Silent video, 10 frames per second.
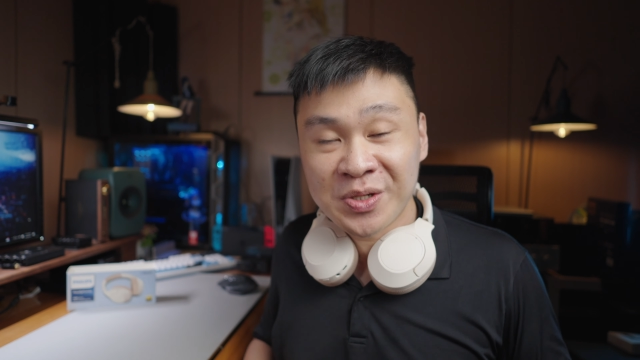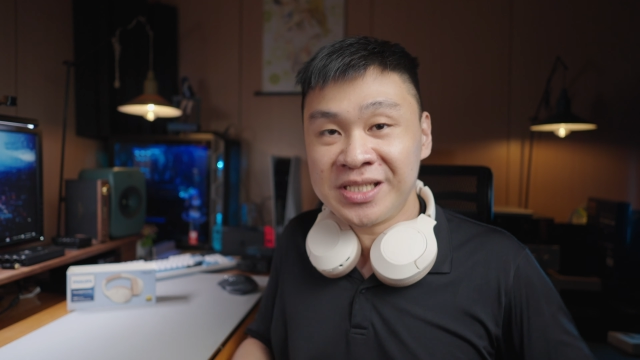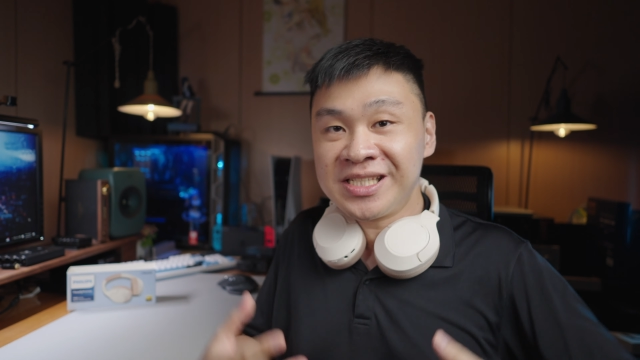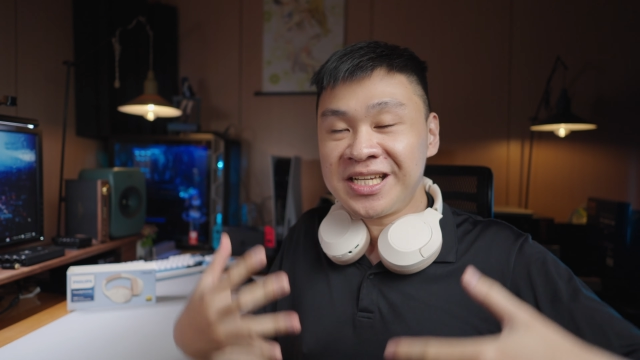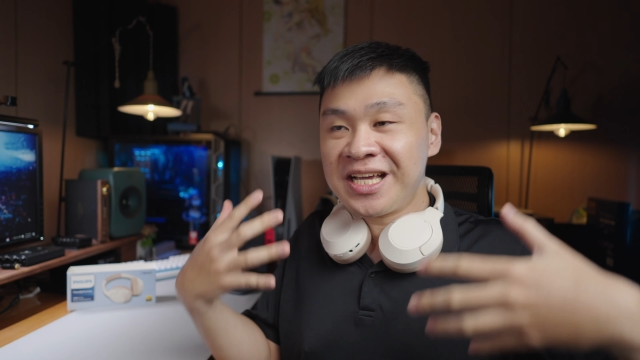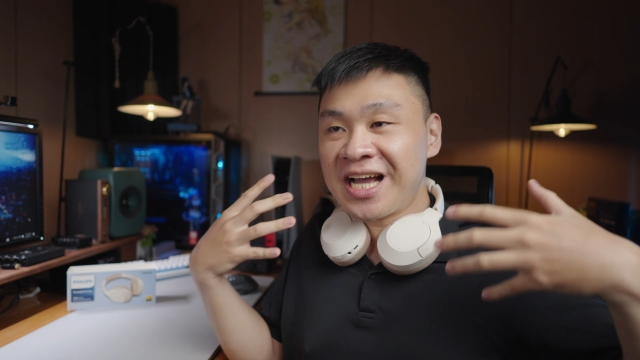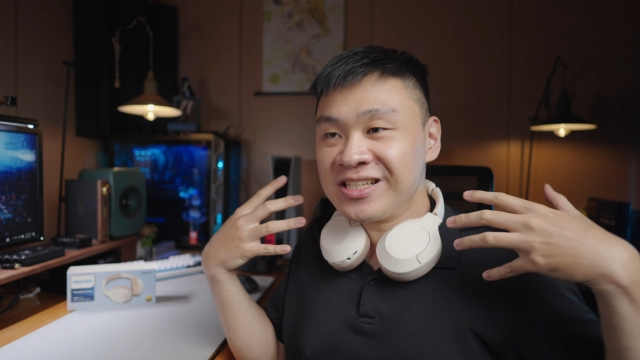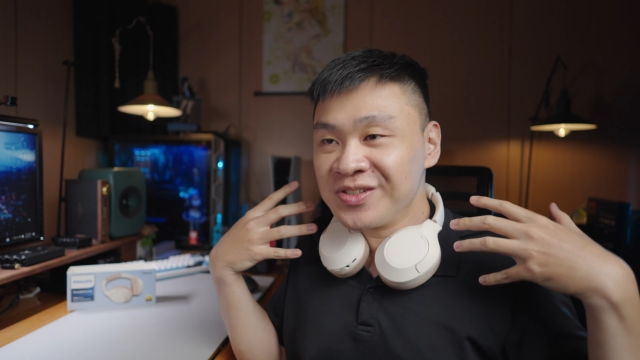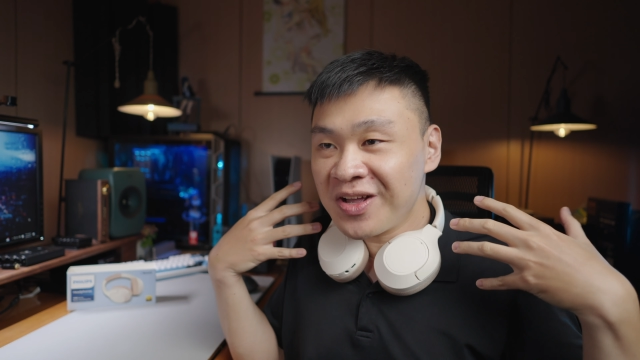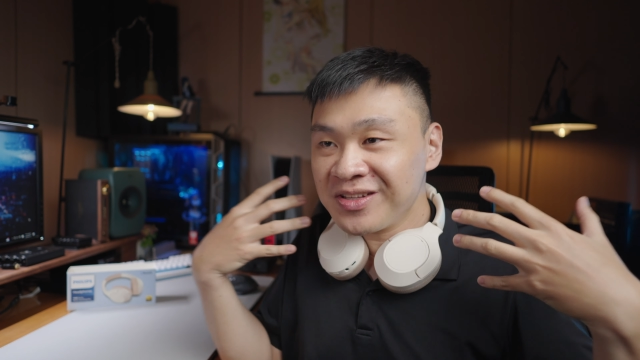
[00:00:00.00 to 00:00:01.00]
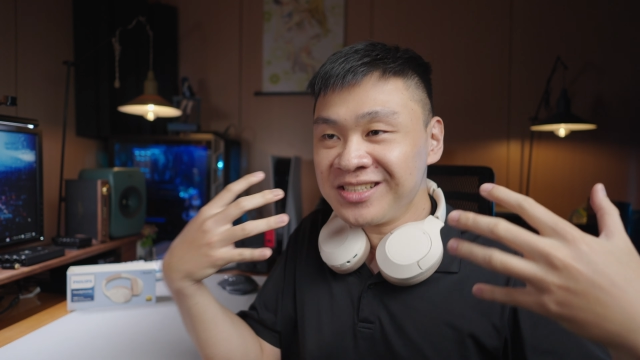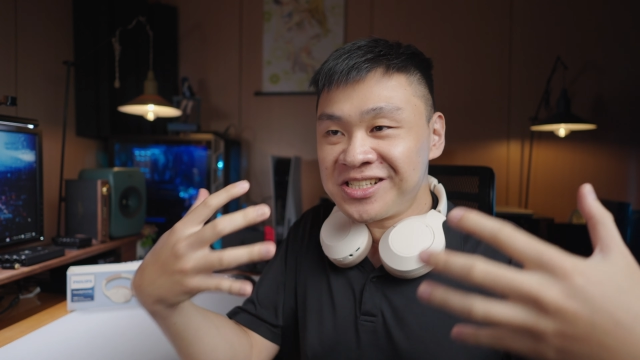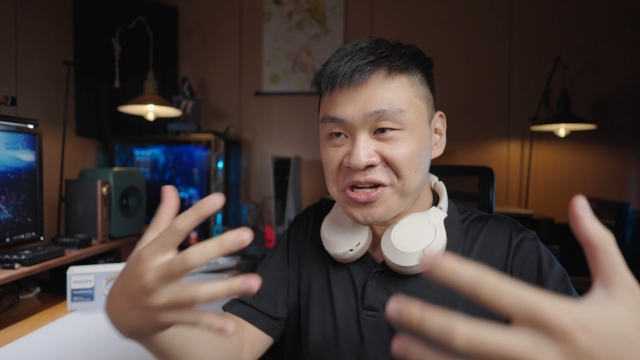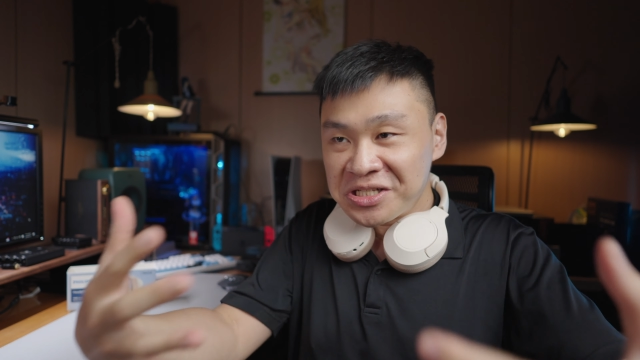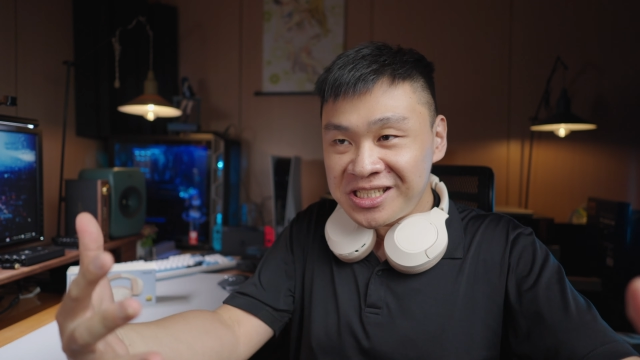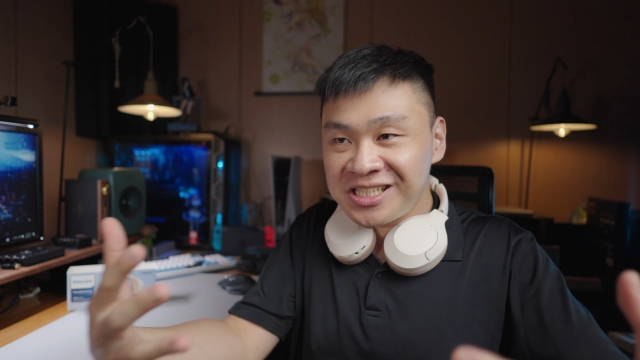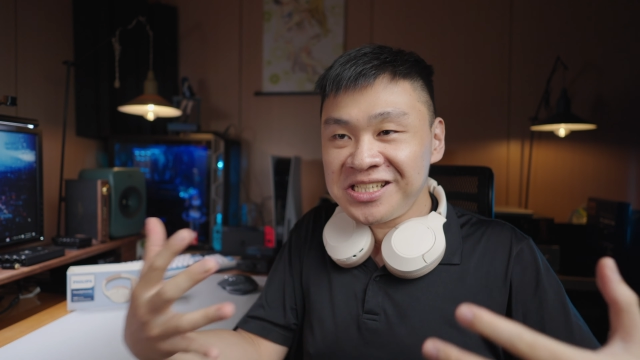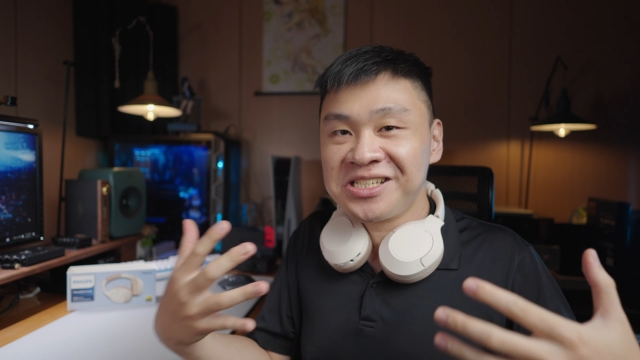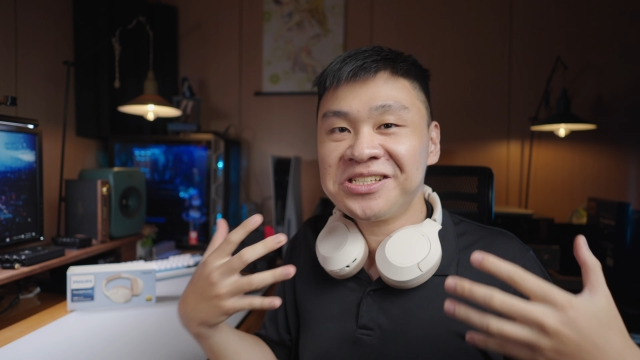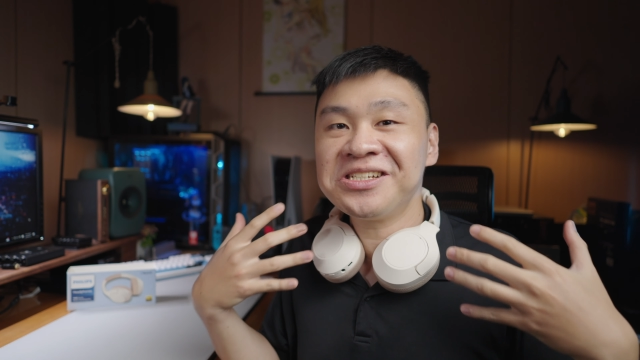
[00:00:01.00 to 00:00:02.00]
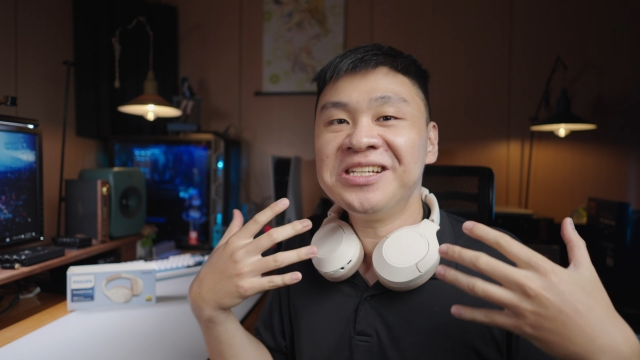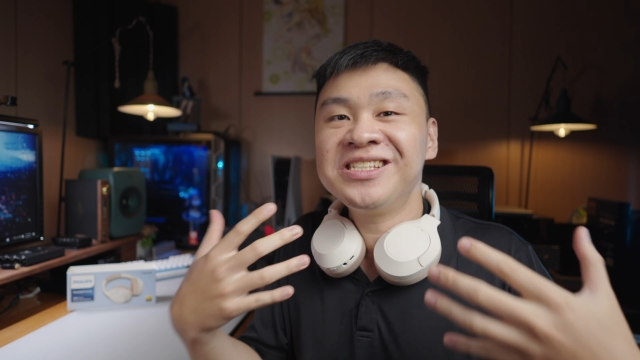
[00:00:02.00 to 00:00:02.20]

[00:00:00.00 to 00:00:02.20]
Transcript: 你是可以感觉到那整个气势跟